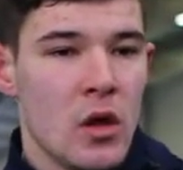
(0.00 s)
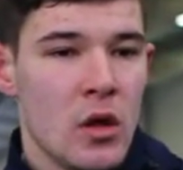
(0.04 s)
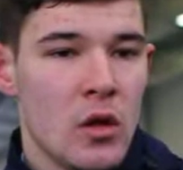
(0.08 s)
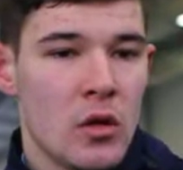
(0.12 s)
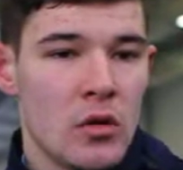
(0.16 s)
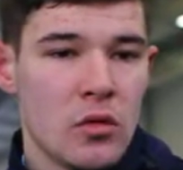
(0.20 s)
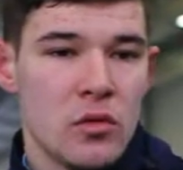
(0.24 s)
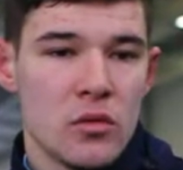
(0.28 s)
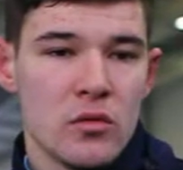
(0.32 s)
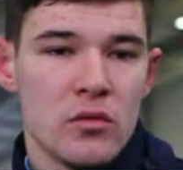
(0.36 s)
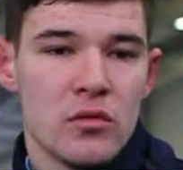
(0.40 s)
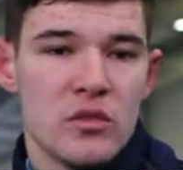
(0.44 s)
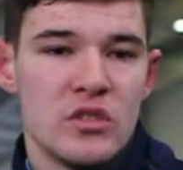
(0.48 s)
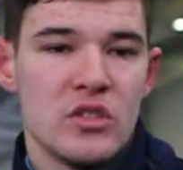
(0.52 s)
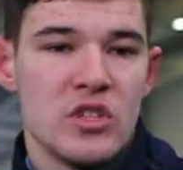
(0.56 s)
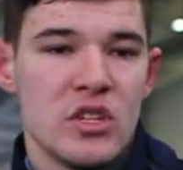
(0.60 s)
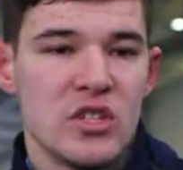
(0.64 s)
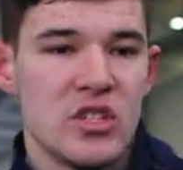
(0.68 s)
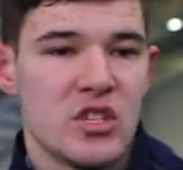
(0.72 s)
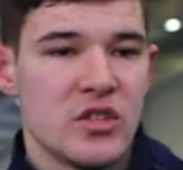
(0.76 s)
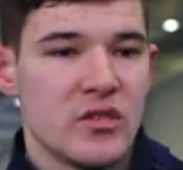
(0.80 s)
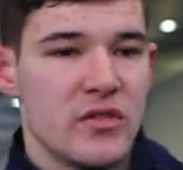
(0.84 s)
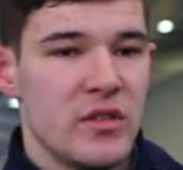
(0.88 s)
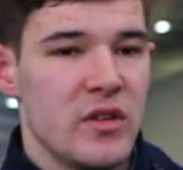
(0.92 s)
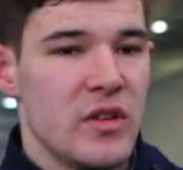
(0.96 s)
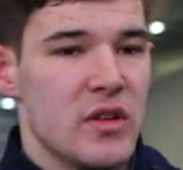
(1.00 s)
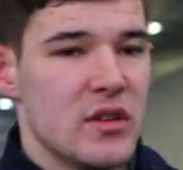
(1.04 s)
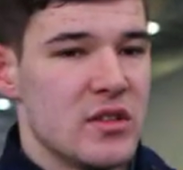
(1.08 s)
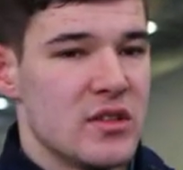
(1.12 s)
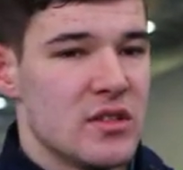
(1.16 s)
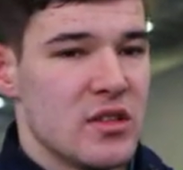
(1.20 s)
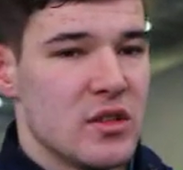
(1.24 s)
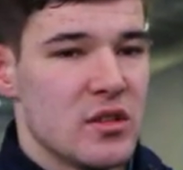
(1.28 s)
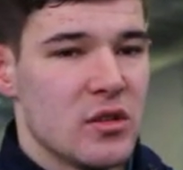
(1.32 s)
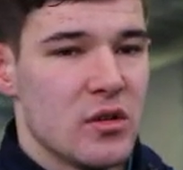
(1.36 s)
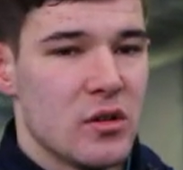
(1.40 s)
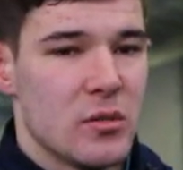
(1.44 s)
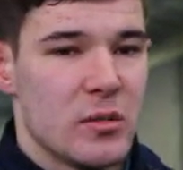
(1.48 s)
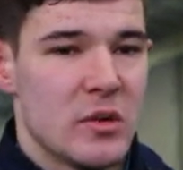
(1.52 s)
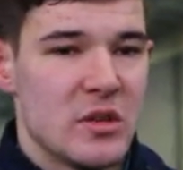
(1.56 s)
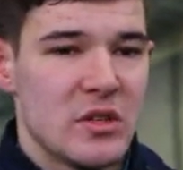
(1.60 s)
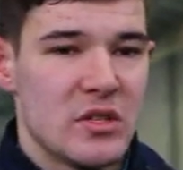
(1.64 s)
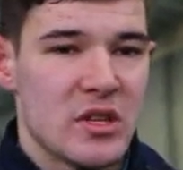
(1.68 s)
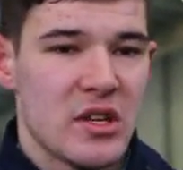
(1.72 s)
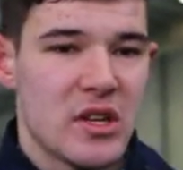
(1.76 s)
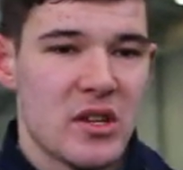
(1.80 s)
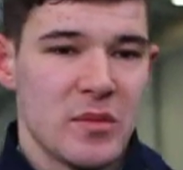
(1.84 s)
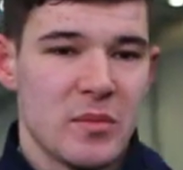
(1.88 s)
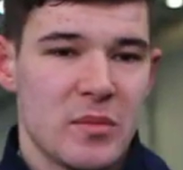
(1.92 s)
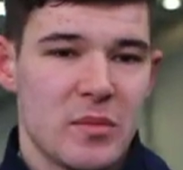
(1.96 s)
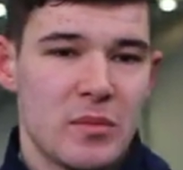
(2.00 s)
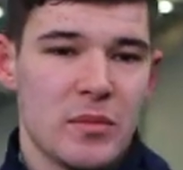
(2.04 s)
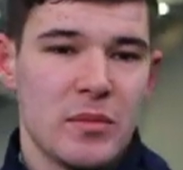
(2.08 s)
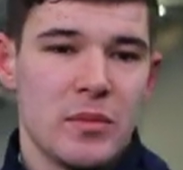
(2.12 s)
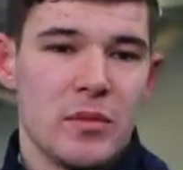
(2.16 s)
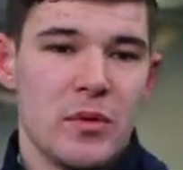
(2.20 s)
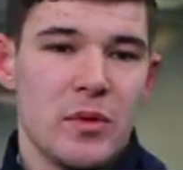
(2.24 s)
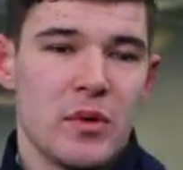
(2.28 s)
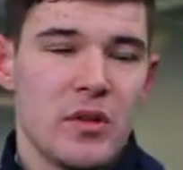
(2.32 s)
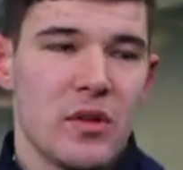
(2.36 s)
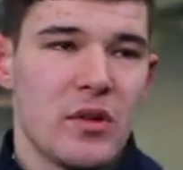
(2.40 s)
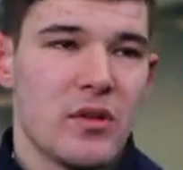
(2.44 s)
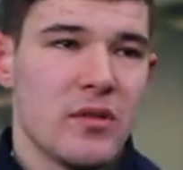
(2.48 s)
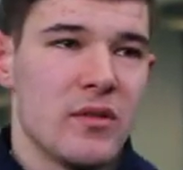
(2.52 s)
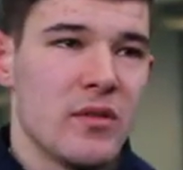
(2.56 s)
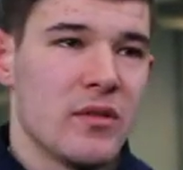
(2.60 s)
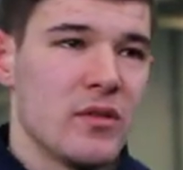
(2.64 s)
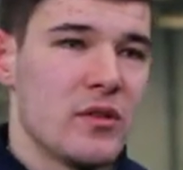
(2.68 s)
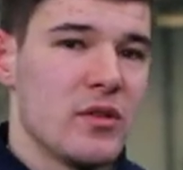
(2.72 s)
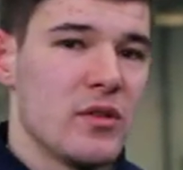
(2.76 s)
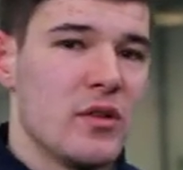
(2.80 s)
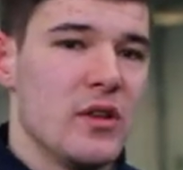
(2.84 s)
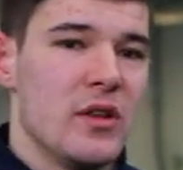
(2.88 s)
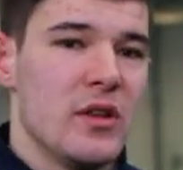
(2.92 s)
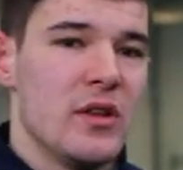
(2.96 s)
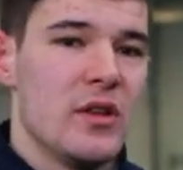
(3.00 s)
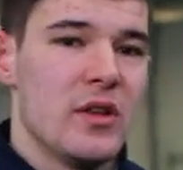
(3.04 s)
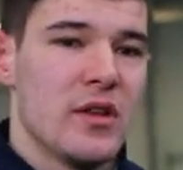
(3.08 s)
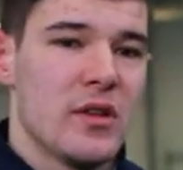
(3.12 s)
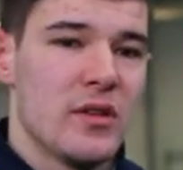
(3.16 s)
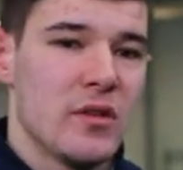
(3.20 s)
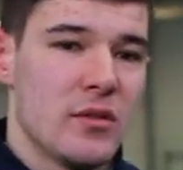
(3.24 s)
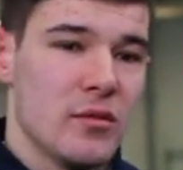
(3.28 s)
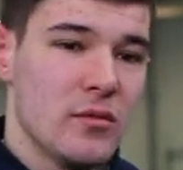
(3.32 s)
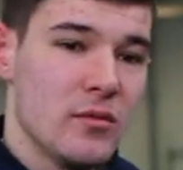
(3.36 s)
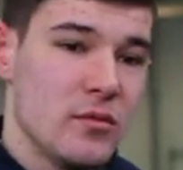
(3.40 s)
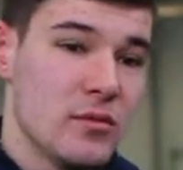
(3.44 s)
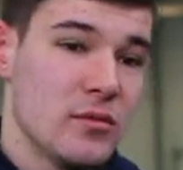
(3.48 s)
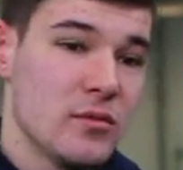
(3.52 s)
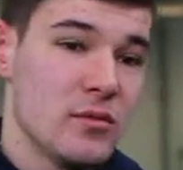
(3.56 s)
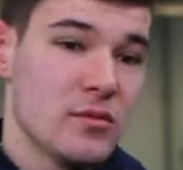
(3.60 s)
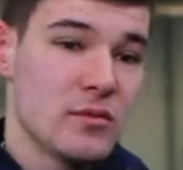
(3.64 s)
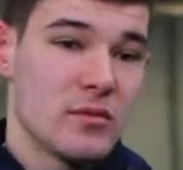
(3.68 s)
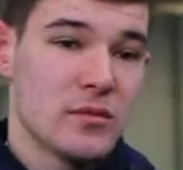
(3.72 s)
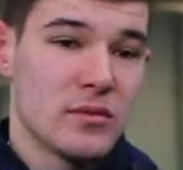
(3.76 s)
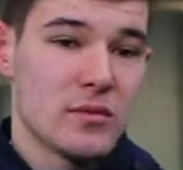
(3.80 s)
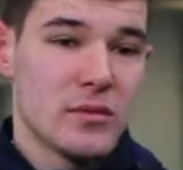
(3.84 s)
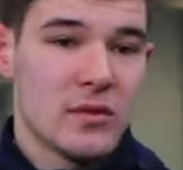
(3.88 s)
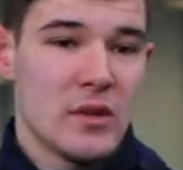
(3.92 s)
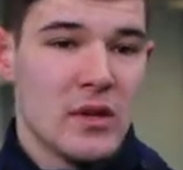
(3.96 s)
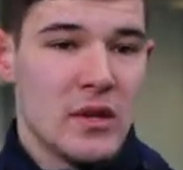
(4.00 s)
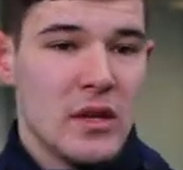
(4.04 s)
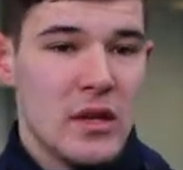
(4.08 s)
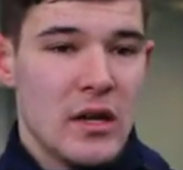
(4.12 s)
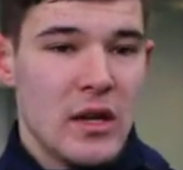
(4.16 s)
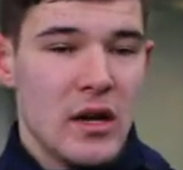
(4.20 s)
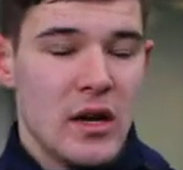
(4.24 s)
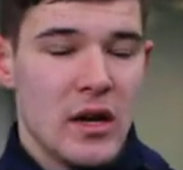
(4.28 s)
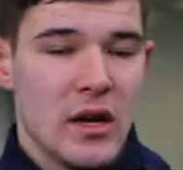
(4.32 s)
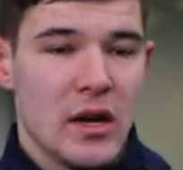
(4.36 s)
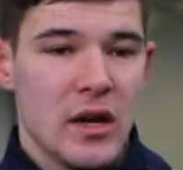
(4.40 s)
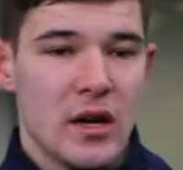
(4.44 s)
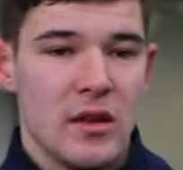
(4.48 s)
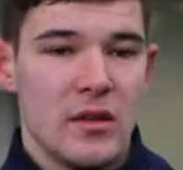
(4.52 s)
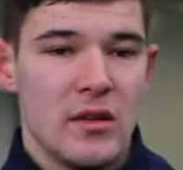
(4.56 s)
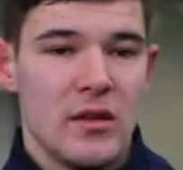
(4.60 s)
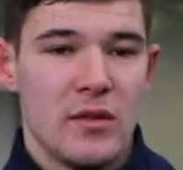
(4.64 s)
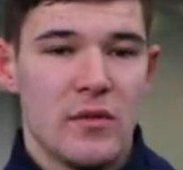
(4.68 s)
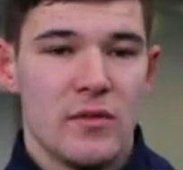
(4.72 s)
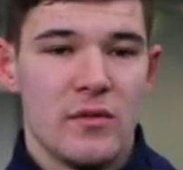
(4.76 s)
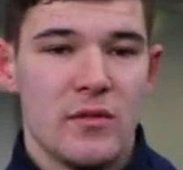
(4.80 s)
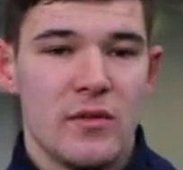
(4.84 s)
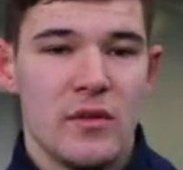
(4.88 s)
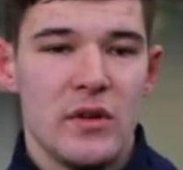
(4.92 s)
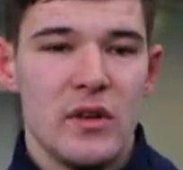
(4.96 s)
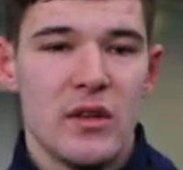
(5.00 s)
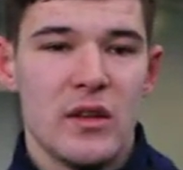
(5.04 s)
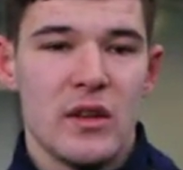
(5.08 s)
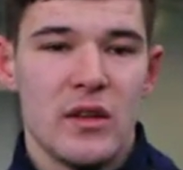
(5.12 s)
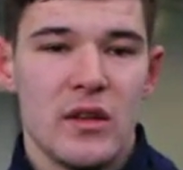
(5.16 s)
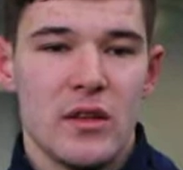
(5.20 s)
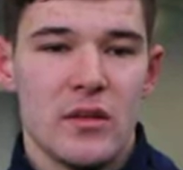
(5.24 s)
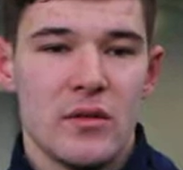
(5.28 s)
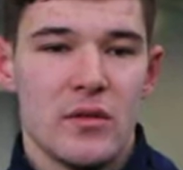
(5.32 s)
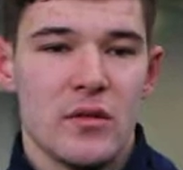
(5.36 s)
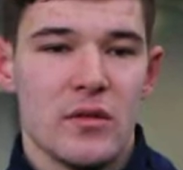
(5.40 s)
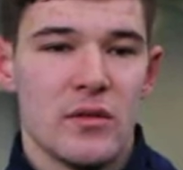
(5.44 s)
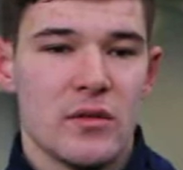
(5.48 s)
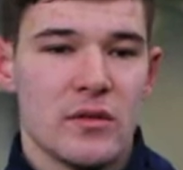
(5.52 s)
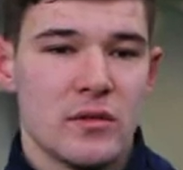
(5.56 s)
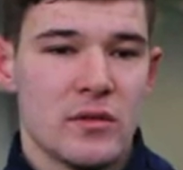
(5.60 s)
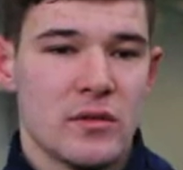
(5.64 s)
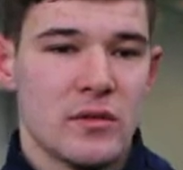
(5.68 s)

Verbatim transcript: Ну, Чашишвили золотой матч, как я понял, во второй лиге. Ну, хотим выиграть его.